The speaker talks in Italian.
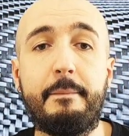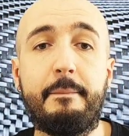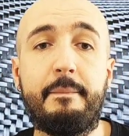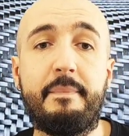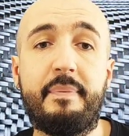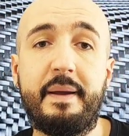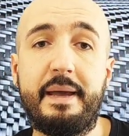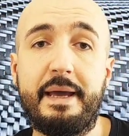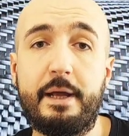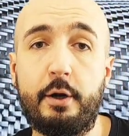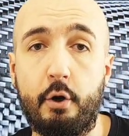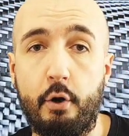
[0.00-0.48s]

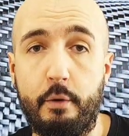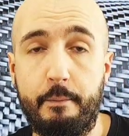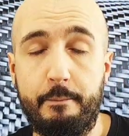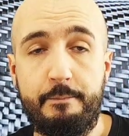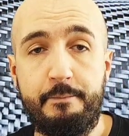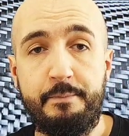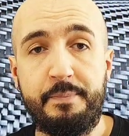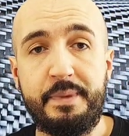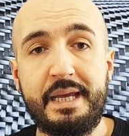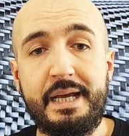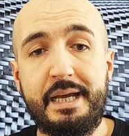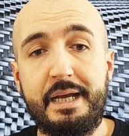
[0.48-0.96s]

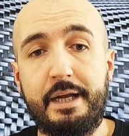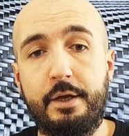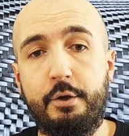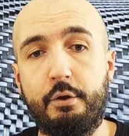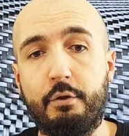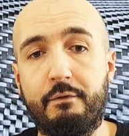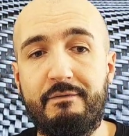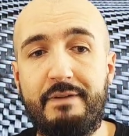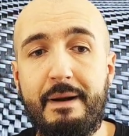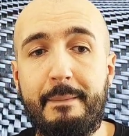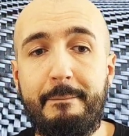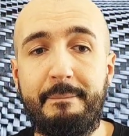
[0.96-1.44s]
Però
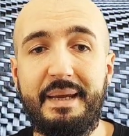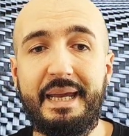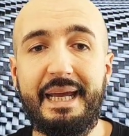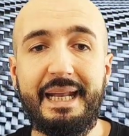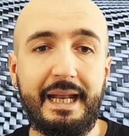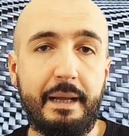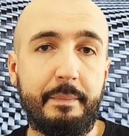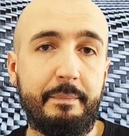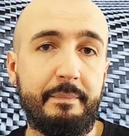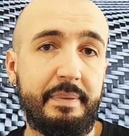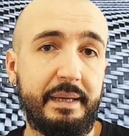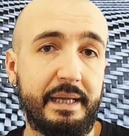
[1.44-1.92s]
non va
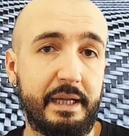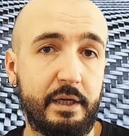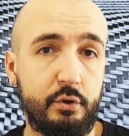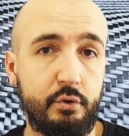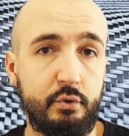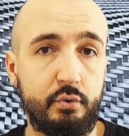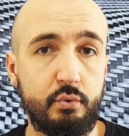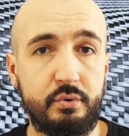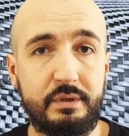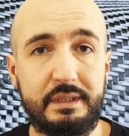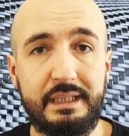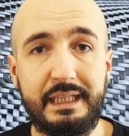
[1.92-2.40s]
bene per
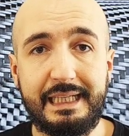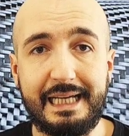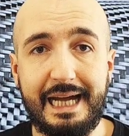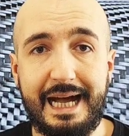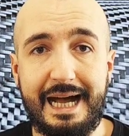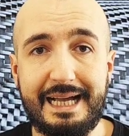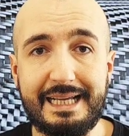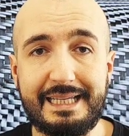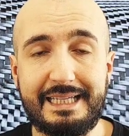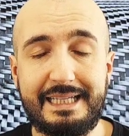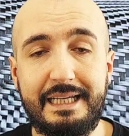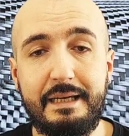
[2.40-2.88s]
tutti i
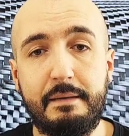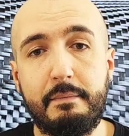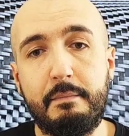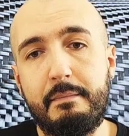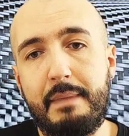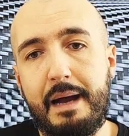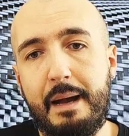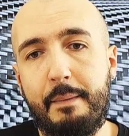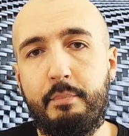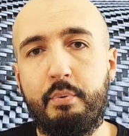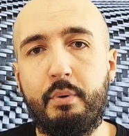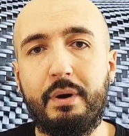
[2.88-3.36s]
casi,
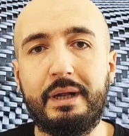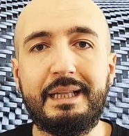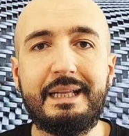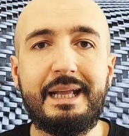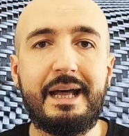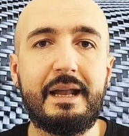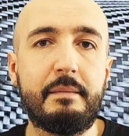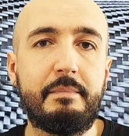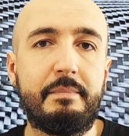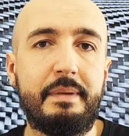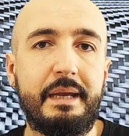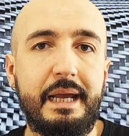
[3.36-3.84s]
ma può
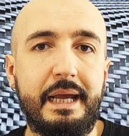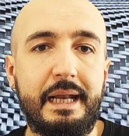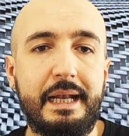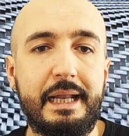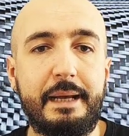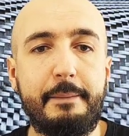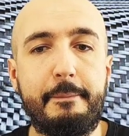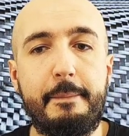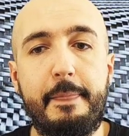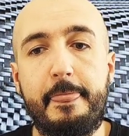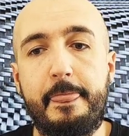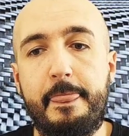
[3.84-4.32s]
andare
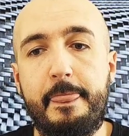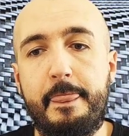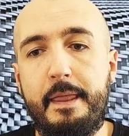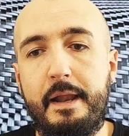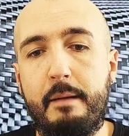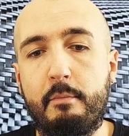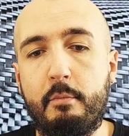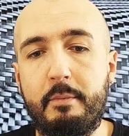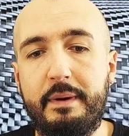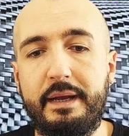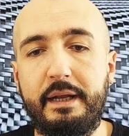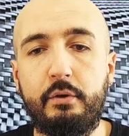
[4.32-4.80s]
bene
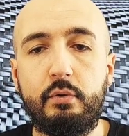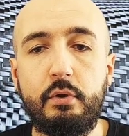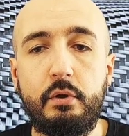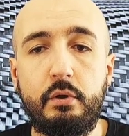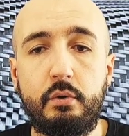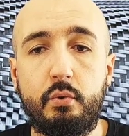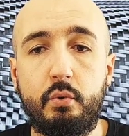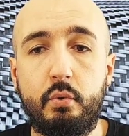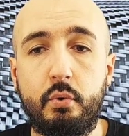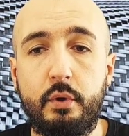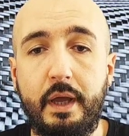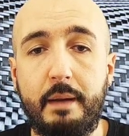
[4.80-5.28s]
nel momento
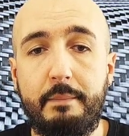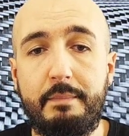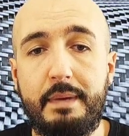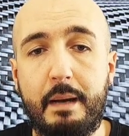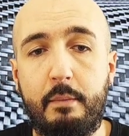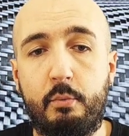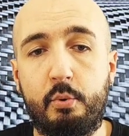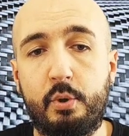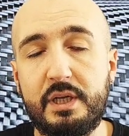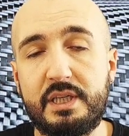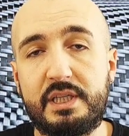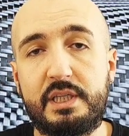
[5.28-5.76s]
in cui
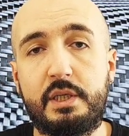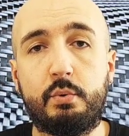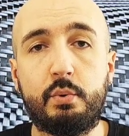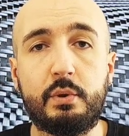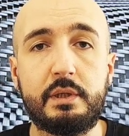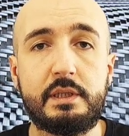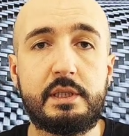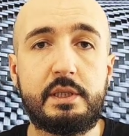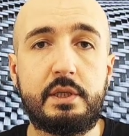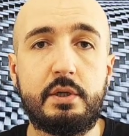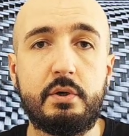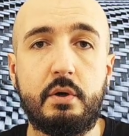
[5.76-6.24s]
abbiamo una
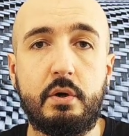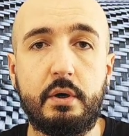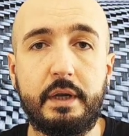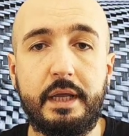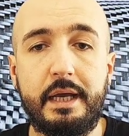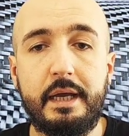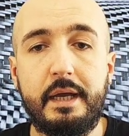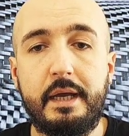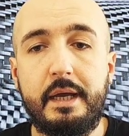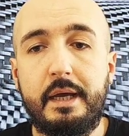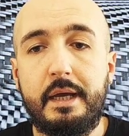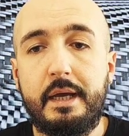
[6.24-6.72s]

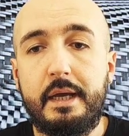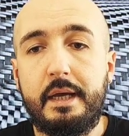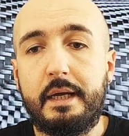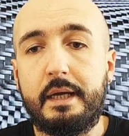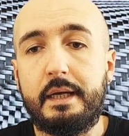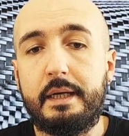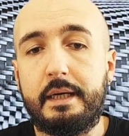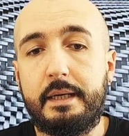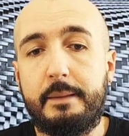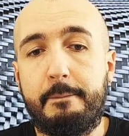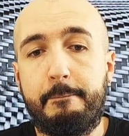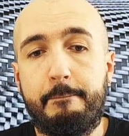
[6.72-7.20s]
situazione
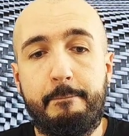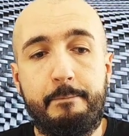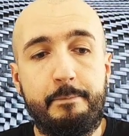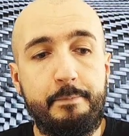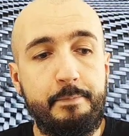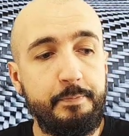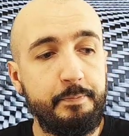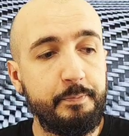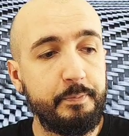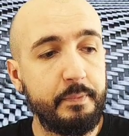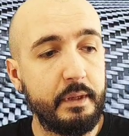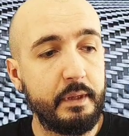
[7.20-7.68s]

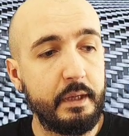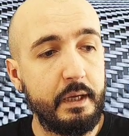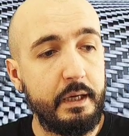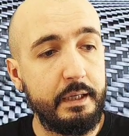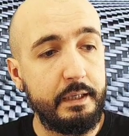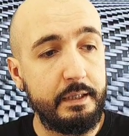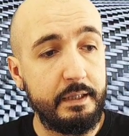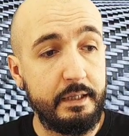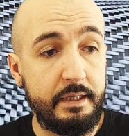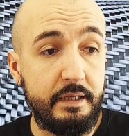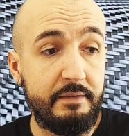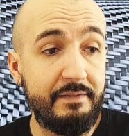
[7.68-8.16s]
ehm,
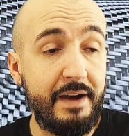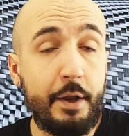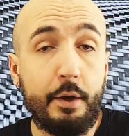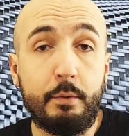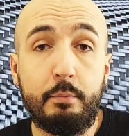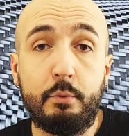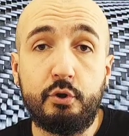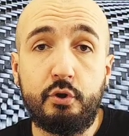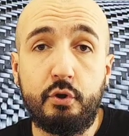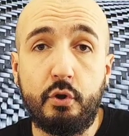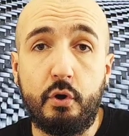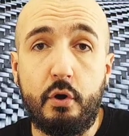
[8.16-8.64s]
di vano
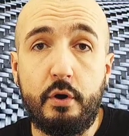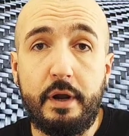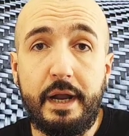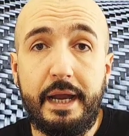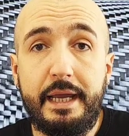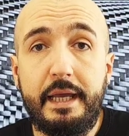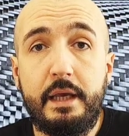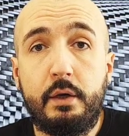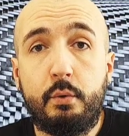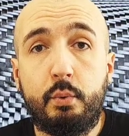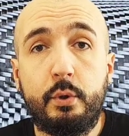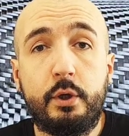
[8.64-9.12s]

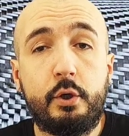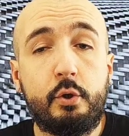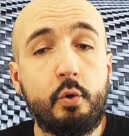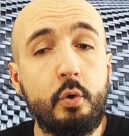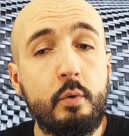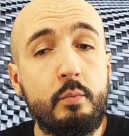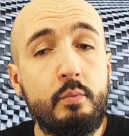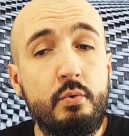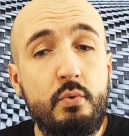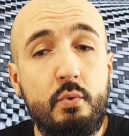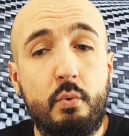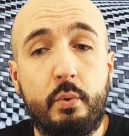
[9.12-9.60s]
motore in cui
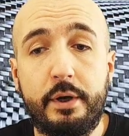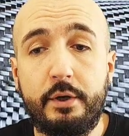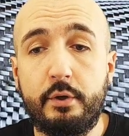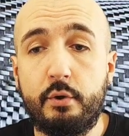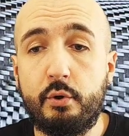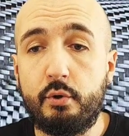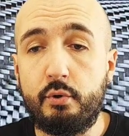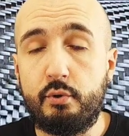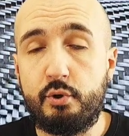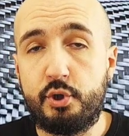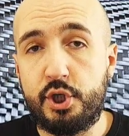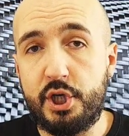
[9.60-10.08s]
comunque
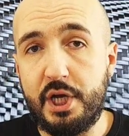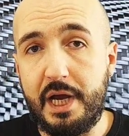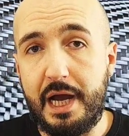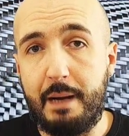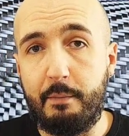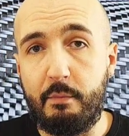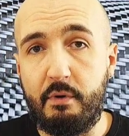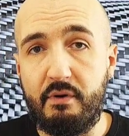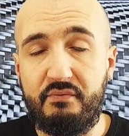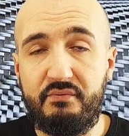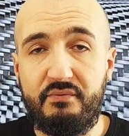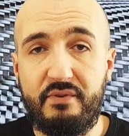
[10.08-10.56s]
non
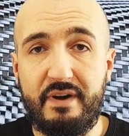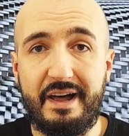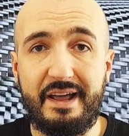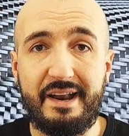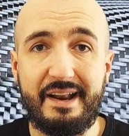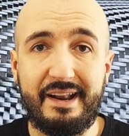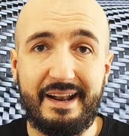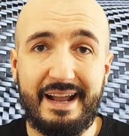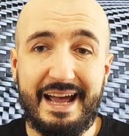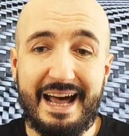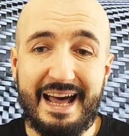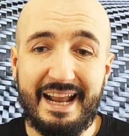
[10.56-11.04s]
riusciamo a
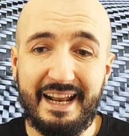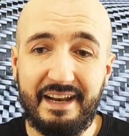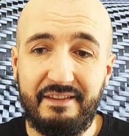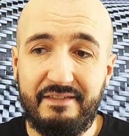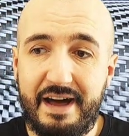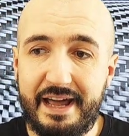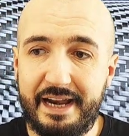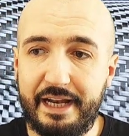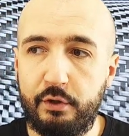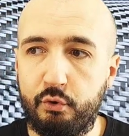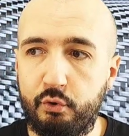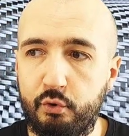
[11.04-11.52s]
far
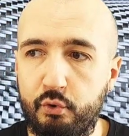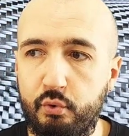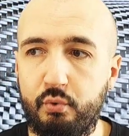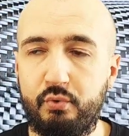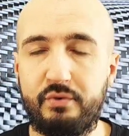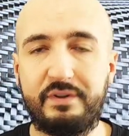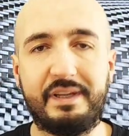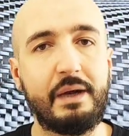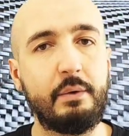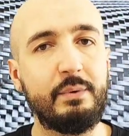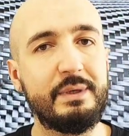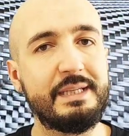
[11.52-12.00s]
arrivare
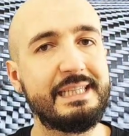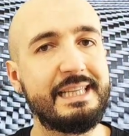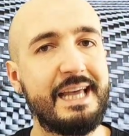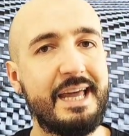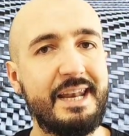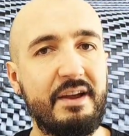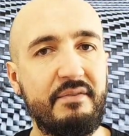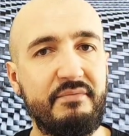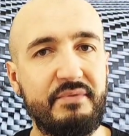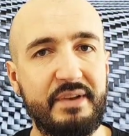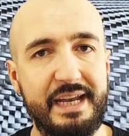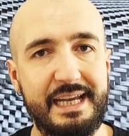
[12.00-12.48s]
tutta
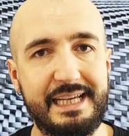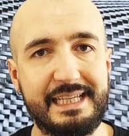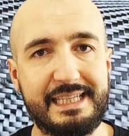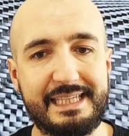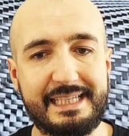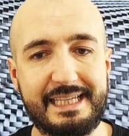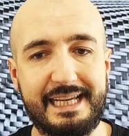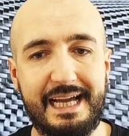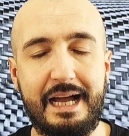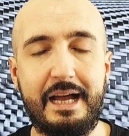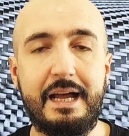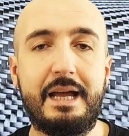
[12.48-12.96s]
quest'aria
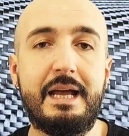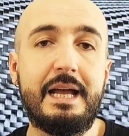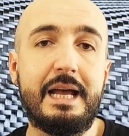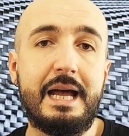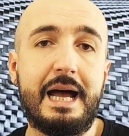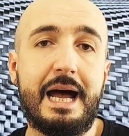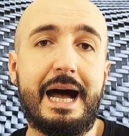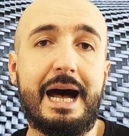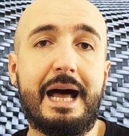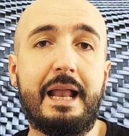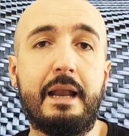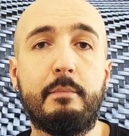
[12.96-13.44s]
fresca
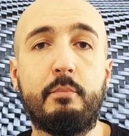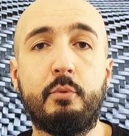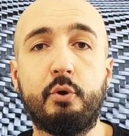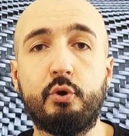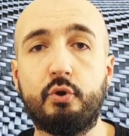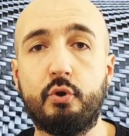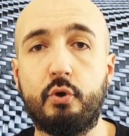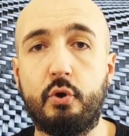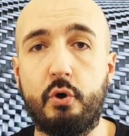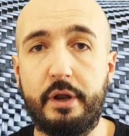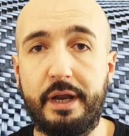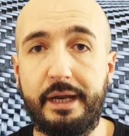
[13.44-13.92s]
al
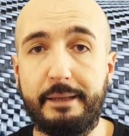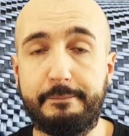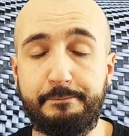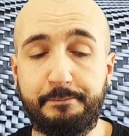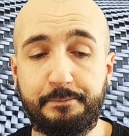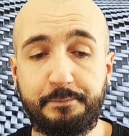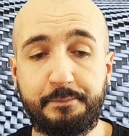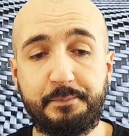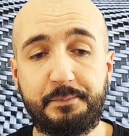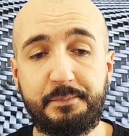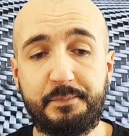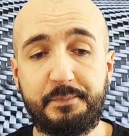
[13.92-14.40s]

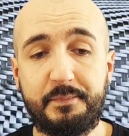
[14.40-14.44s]
motore